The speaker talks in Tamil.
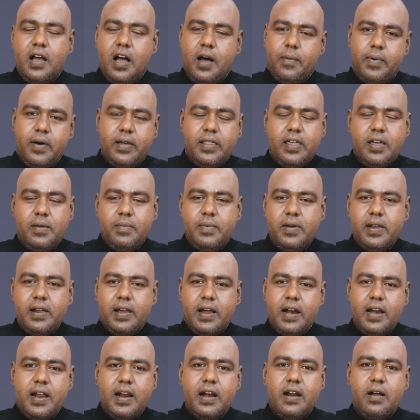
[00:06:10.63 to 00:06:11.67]
அப்போ அதேமாரி
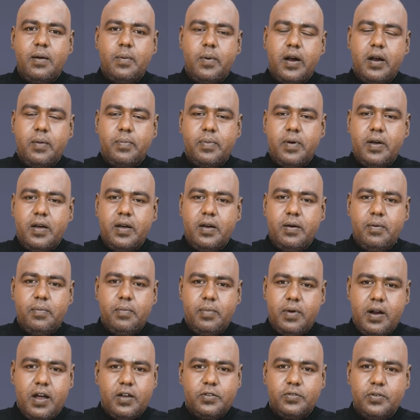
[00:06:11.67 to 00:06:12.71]
கல்யாணம் ஆனப்போ
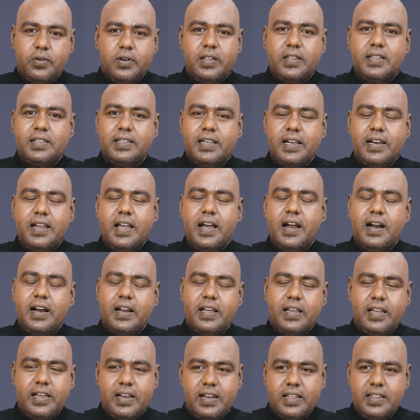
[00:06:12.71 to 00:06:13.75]
நான் சொன்னது
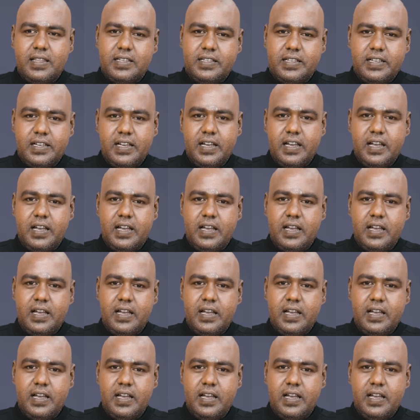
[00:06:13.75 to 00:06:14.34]
சரியான இருந்துச்சு